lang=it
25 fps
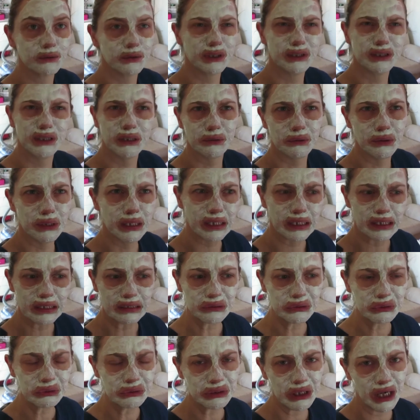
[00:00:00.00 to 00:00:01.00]
questa è quella che
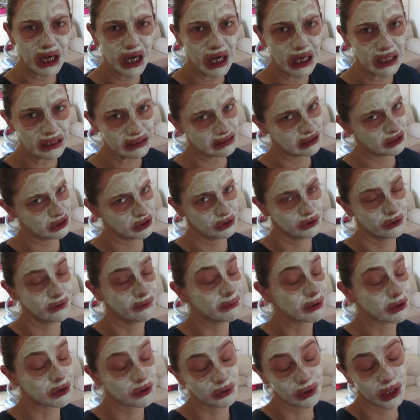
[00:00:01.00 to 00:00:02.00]
dura asci
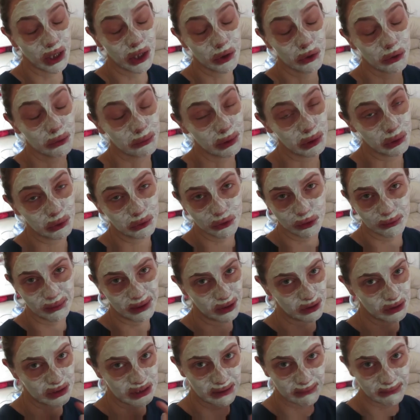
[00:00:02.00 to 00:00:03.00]
dovrebbe asciugare in un minuto ma
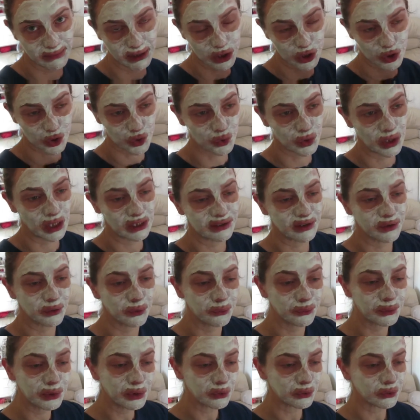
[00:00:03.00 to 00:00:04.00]
non si è mai asciugata in un
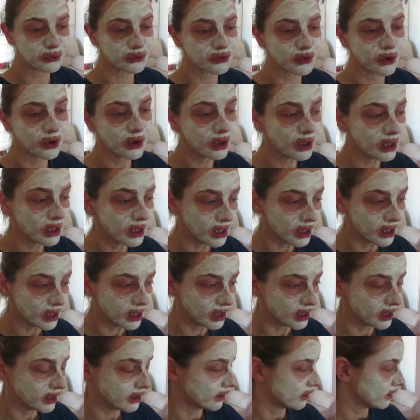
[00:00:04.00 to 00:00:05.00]
minuto
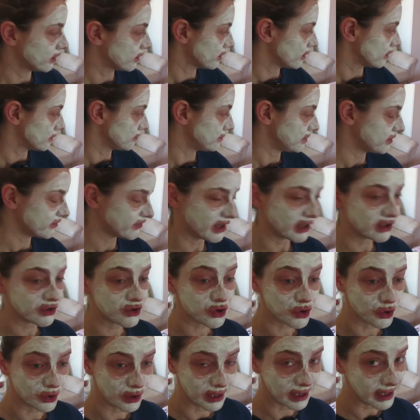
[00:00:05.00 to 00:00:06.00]
mi
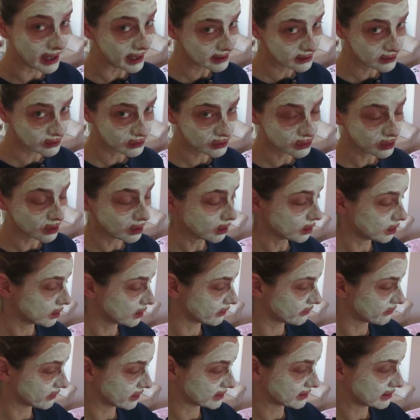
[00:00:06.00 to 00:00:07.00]
faccio il letto
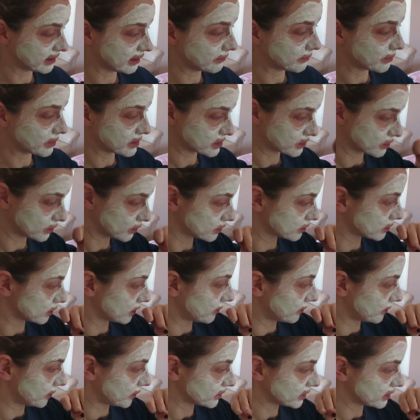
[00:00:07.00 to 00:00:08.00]
nel frattempo ascolto
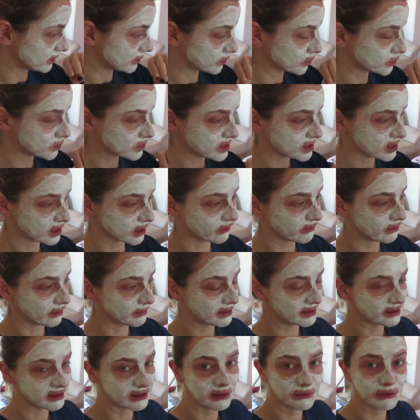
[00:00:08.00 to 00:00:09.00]
un po' di musica
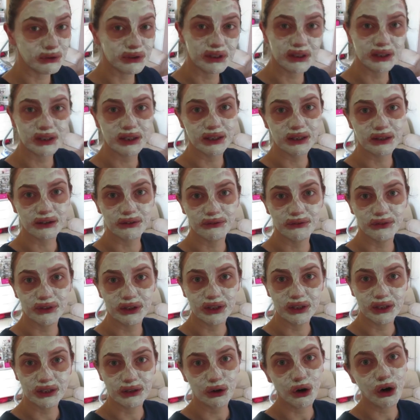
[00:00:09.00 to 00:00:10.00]
ovviamente devo
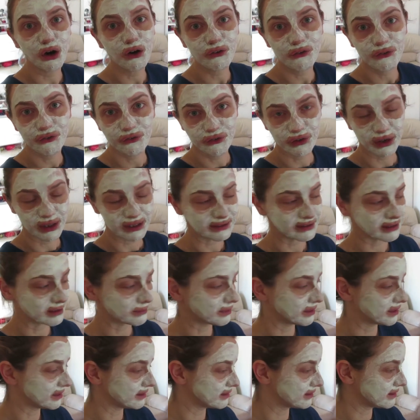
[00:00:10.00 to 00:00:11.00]
tenervi off
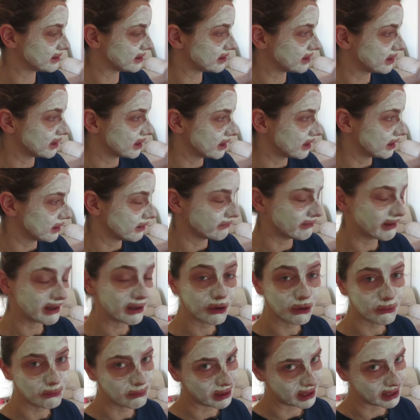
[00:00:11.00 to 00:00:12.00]
altrimenti
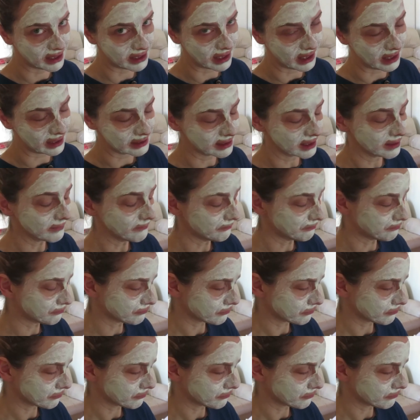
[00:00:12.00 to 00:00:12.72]
vengo bannata